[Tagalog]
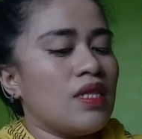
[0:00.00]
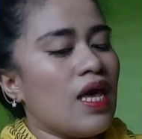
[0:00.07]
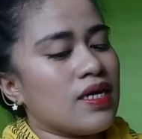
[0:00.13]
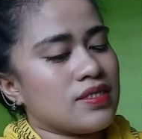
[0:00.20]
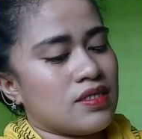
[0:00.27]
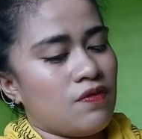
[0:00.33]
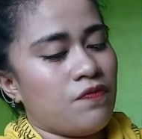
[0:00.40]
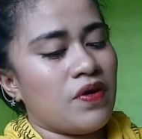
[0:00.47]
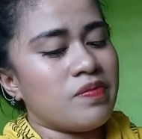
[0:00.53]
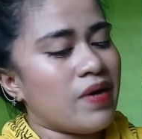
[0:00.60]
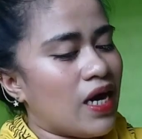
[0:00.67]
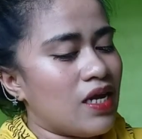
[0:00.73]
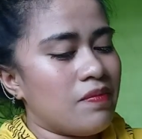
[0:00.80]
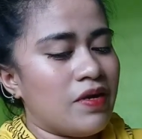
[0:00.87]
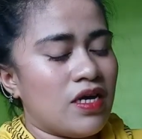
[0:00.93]
Next,
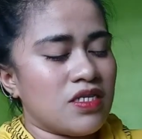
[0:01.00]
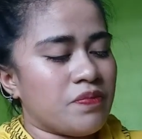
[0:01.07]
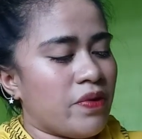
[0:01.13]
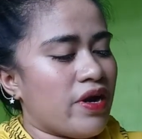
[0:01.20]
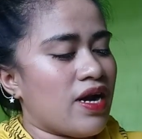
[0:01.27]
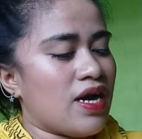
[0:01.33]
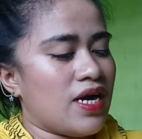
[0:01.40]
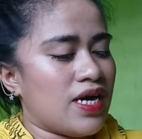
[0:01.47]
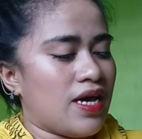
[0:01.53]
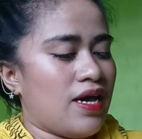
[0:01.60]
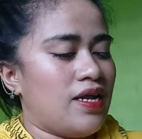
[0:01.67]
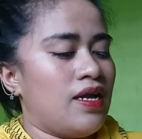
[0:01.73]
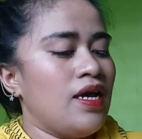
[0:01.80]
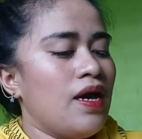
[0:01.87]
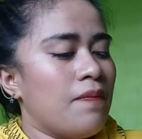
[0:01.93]
from Anime Espora
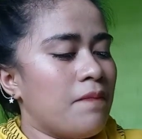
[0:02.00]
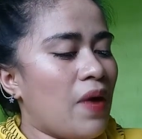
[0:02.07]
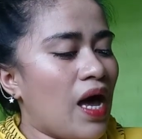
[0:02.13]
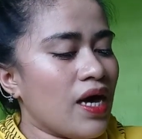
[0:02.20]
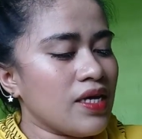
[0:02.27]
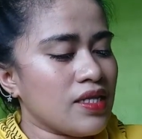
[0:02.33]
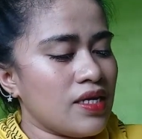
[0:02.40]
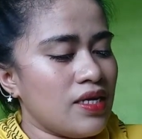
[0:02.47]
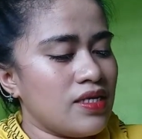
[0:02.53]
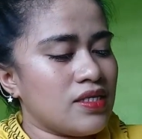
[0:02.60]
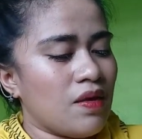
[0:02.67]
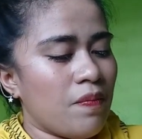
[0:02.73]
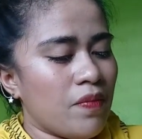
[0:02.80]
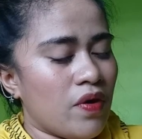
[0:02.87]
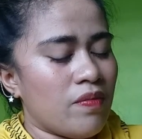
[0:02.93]
again. Bakit
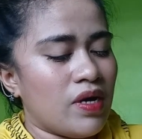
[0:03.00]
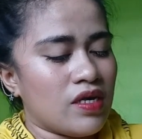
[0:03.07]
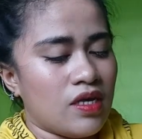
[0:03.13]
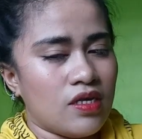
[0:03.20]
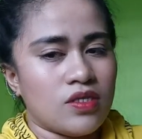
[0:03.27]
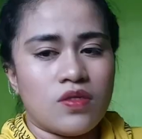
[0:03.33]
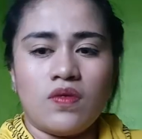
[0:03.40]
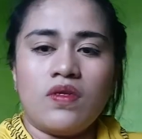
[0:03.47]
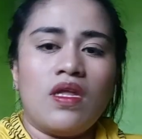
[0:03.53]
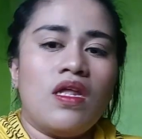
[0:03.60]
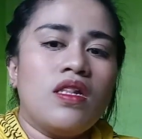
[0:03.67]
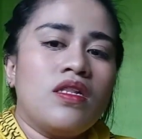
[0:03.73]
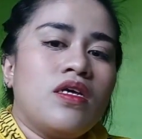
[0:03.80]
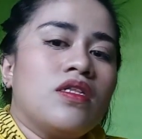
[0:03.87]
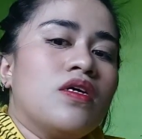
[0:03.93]
naisip mo maging
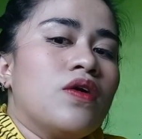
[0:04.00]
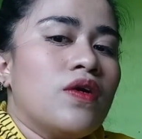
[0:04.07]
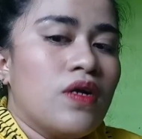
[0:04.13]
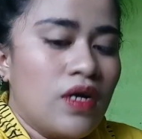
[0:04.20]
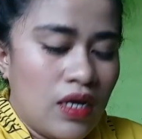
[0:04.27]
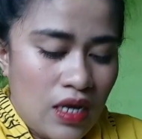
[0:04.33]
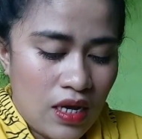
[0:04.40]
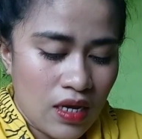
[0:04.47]
student leader?